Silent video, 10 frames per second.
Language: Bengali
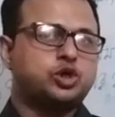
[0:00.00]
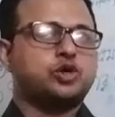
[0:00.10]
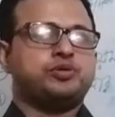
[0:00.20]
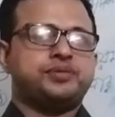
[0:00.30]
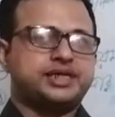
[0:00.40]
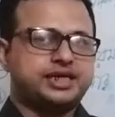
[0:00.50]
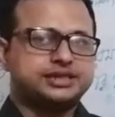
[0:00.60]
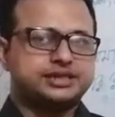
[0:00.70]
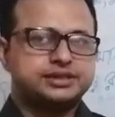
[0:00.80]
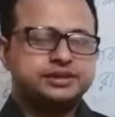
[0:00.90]

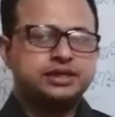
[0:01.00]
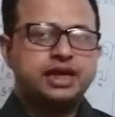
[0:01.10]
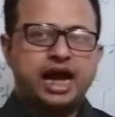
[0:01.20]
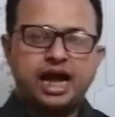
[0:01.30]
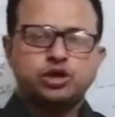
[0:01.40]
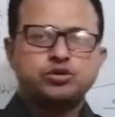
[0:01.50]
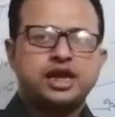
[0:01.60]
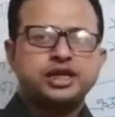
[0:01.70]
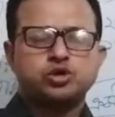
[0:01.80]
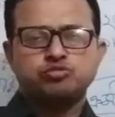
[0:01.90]
ক্রমবিকাশ আয়কর
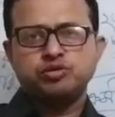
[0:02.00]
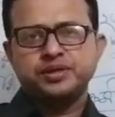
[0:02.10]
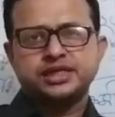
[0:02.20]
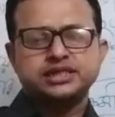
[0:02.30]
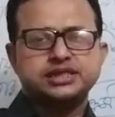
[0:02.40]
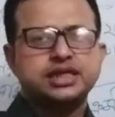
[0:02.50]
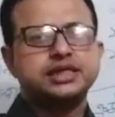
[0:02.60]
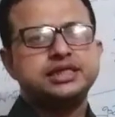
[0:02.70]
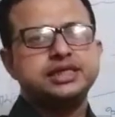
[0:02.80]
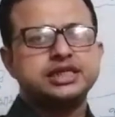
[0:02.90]
আইনের ক্রমবিকাশটার
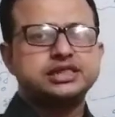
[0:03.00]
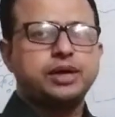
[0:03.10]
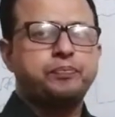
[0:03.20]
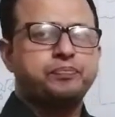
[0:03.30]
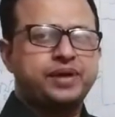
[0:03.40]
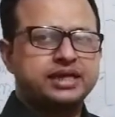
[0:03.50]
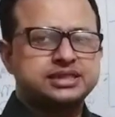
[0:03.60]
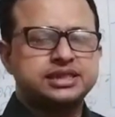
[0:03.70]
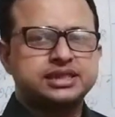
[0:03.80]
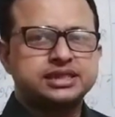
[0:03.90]
ইতিহাসটা
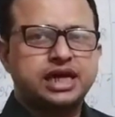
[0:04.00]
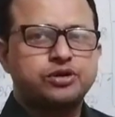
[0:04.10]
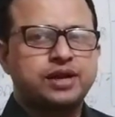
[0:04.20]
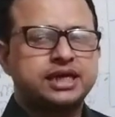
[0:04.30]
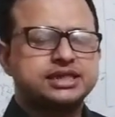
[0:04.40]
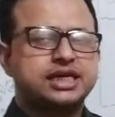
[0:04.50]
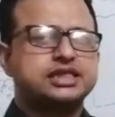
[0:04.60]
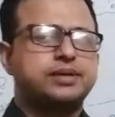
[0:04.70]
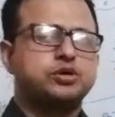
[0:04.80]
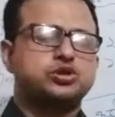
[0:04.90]
প্রাচীন কারণ হাজার
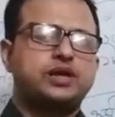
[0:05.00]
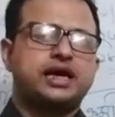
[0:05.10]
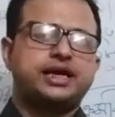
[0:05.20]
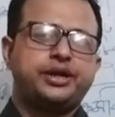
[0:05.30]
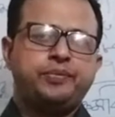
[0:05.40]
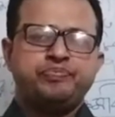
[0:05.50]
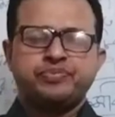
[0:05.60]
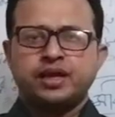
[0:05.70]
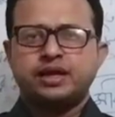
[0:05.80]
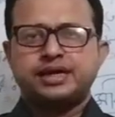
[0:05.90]
হাজার বছর আগে
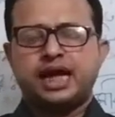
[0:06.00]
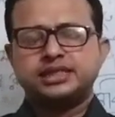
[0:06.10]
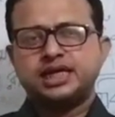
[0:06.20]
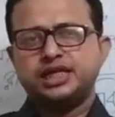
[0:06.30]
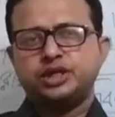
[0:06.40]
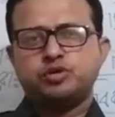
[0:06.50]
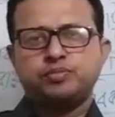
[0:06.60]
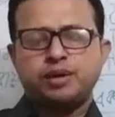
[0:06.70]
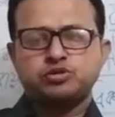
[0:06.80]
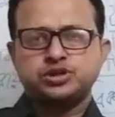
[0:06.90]
রাজা নির্ভর
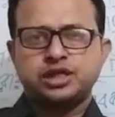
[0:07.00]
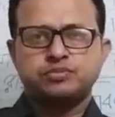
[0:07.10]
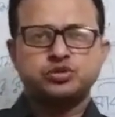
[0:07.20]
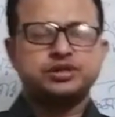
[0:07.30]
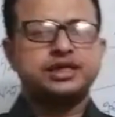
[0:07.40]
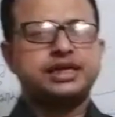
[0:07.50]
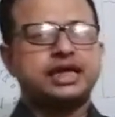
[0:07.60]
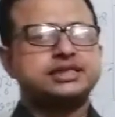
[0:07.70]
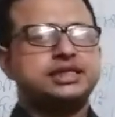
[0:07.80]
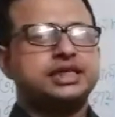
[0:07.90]
ব্যবস্থার মধ্যে
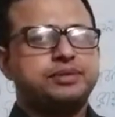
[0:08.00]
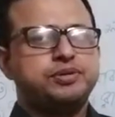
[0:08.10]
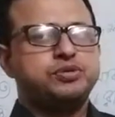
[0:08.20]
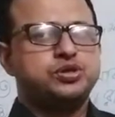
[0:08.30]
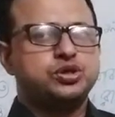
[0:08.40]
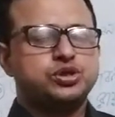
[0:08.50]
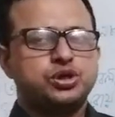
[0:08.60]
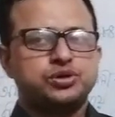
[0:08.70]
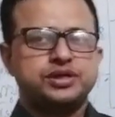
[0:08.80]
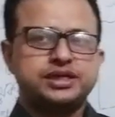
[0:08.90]
রাজাদের বিভিন্ন
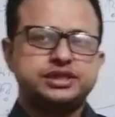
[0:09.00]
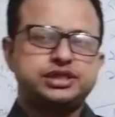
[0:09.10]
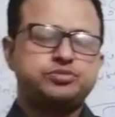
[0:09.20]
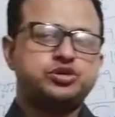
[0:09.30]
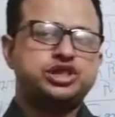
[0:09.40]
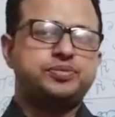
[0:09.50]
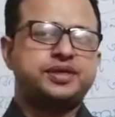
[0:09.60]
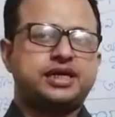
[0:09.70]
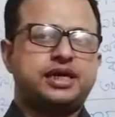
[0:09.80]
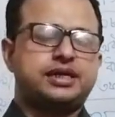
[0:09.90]
ধরনের জীবন
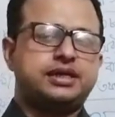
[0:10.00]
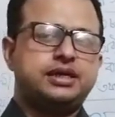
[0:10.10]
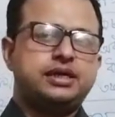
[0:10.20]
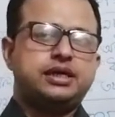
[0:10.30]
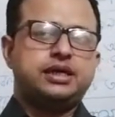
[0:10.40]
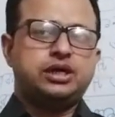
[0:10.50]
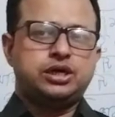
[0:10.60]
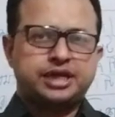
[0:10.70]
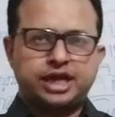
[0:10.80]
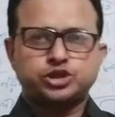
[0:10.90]
জীবিকার
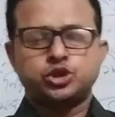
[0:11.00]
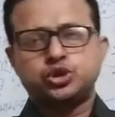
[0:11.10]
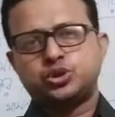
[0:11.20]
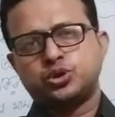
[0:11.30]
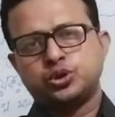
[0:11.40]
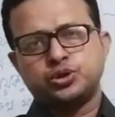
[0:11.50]
রাজত্ব